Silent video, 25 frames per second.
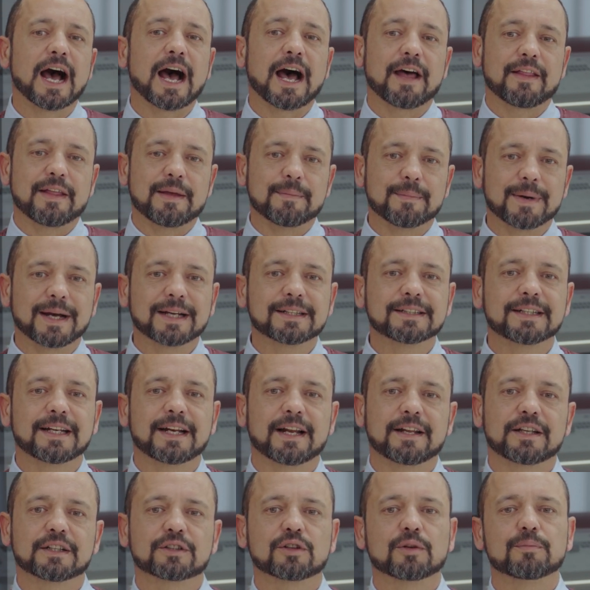además de
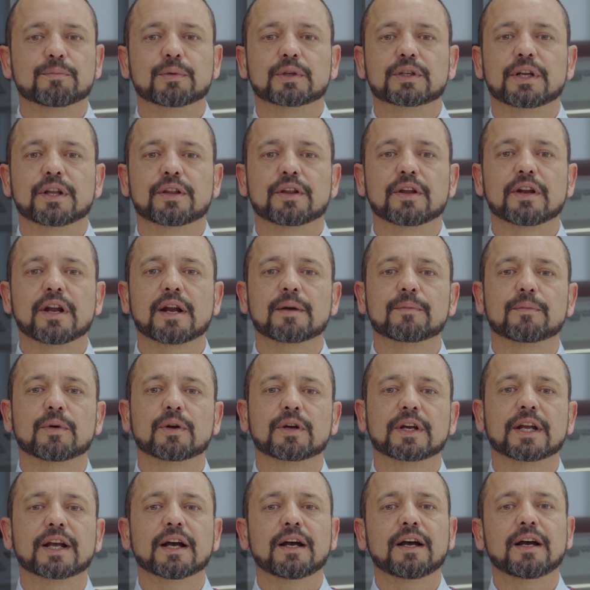la descomposición
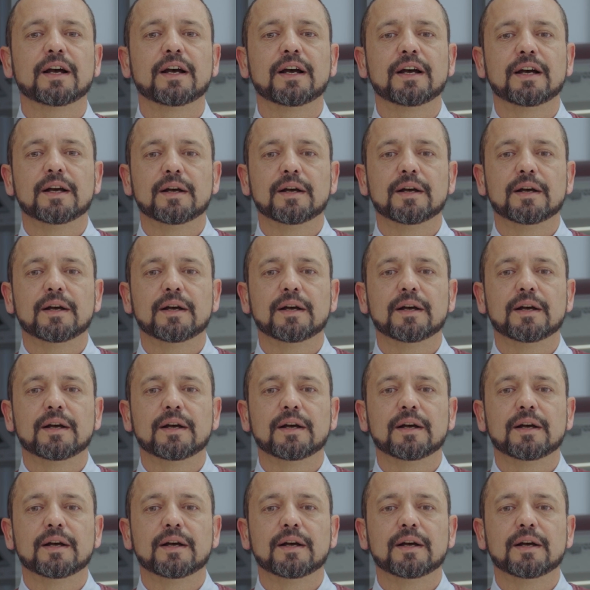armónica